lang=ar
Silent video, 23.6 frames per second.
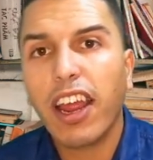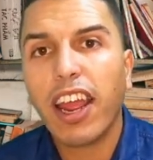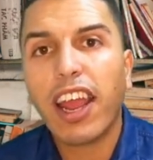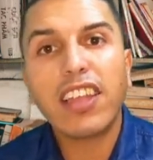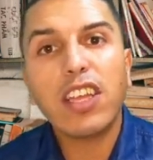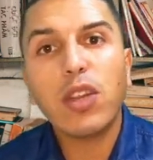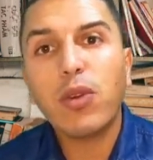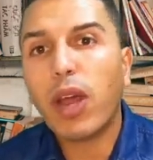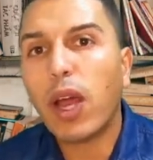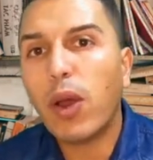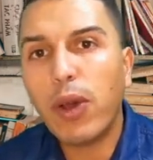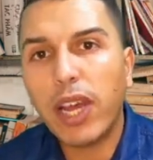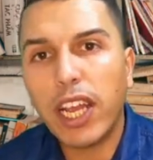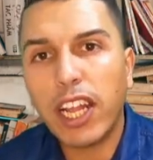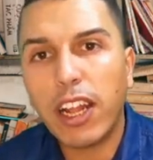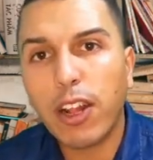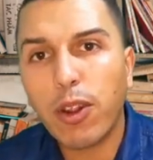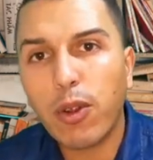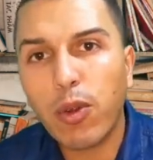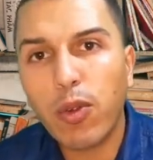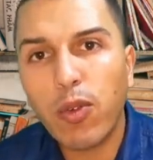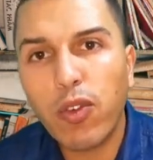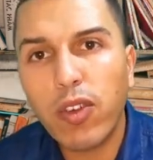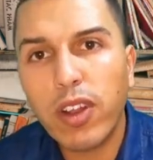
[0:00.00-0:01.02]
يقدر يوقع
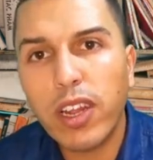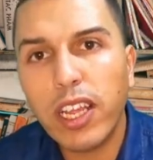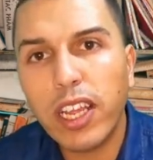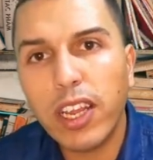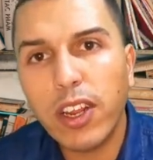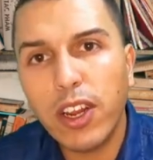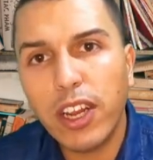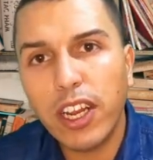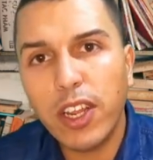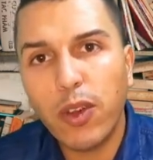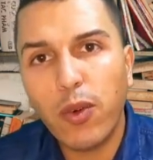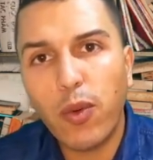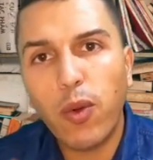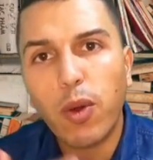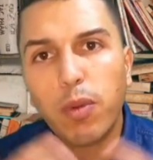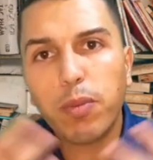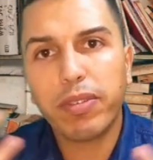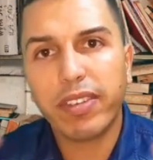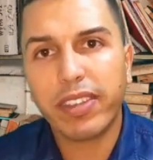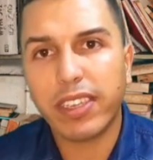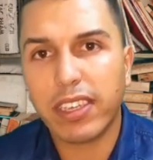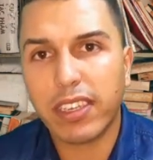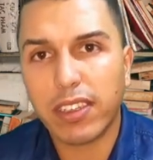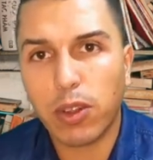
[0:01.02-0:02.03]
واحد الكونفلي اللي
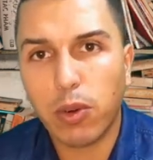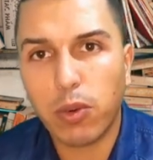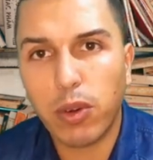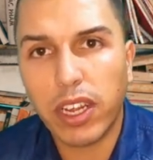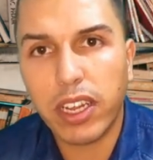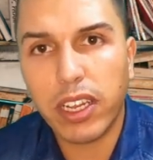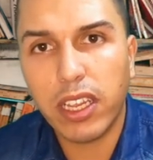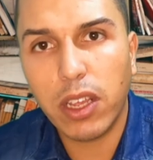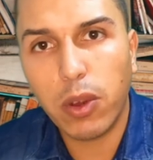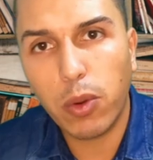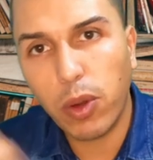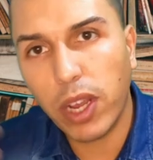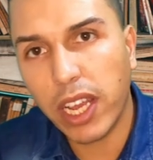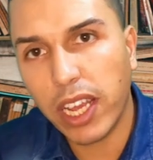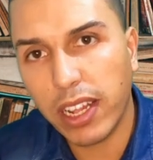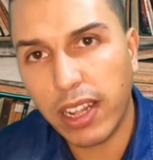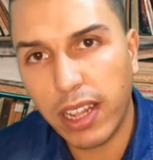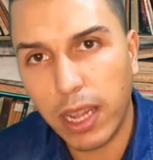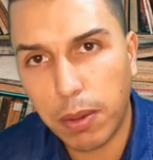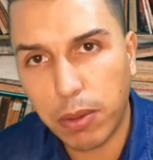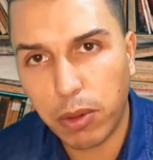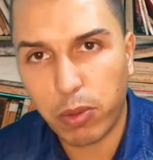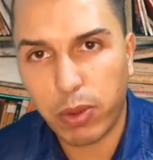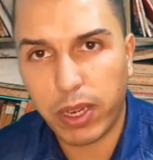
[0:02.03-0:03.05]
هو بسيط هو انه
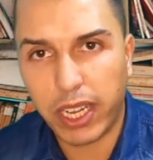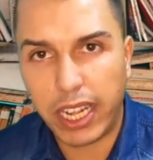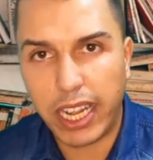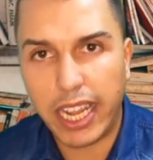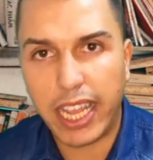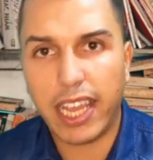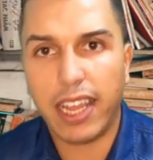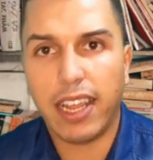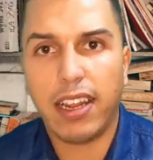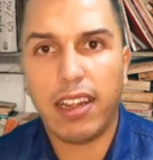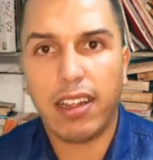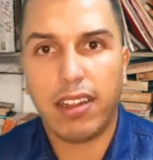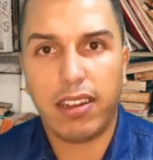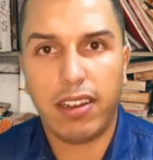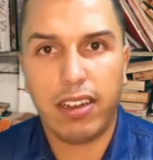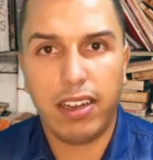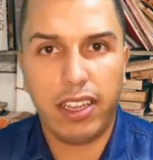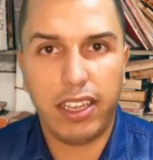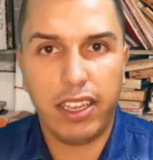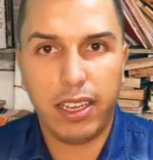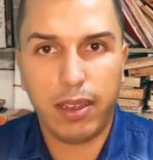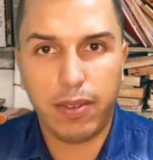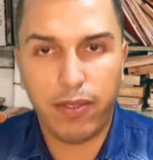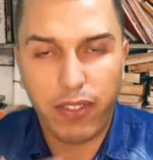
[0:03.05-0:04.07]
واحد لابس واحد الحاله
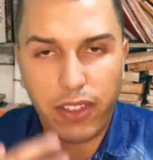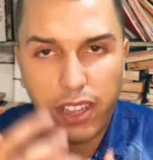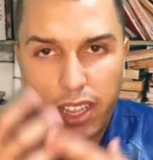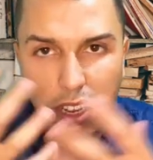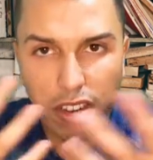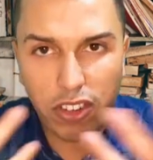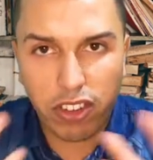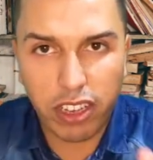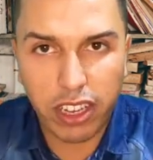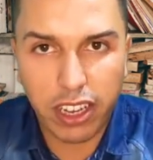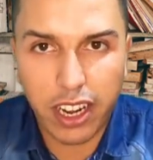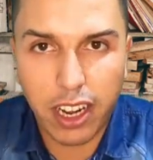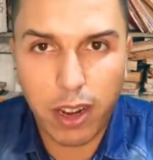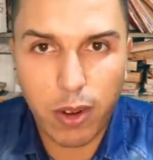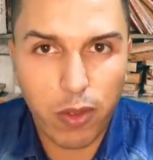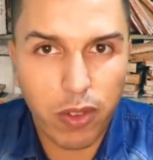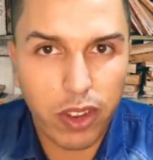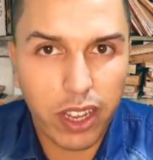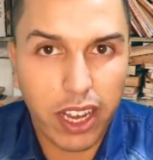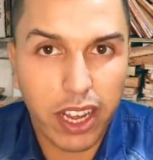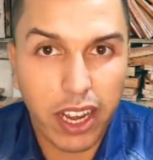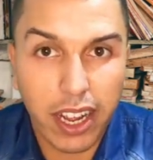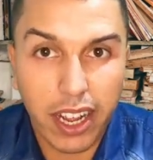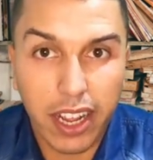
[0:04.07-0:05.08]
هي فيها انشراح
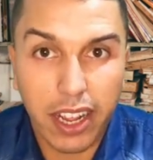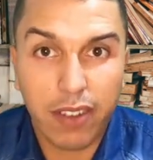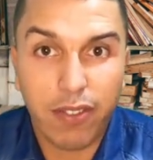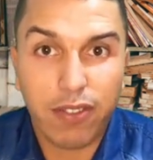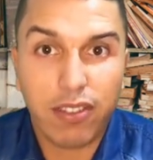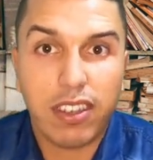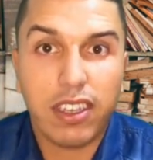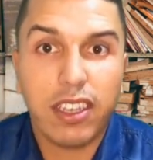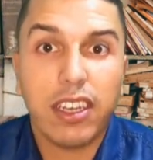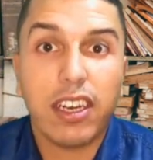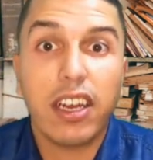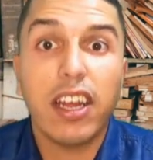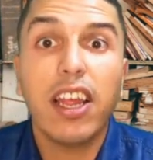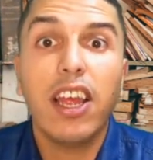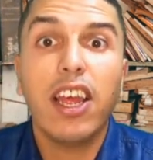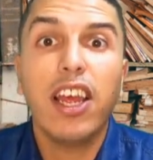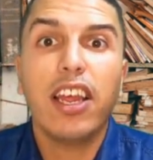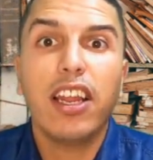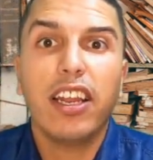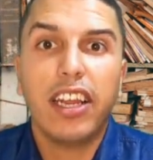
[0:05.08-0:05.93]
فيها راحه نفسيه